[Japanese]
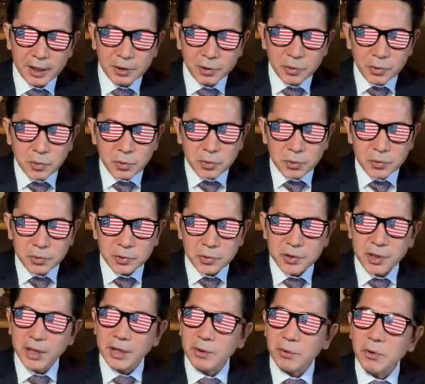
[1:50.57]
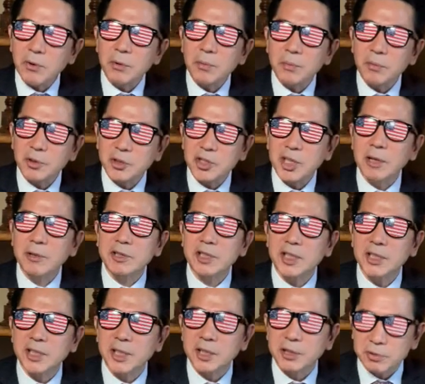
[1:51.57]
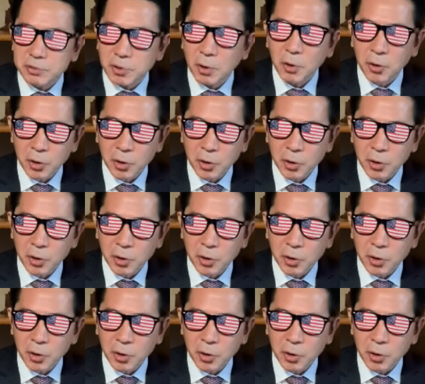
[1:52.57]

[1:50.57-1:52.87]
両方の性を持ち合わせている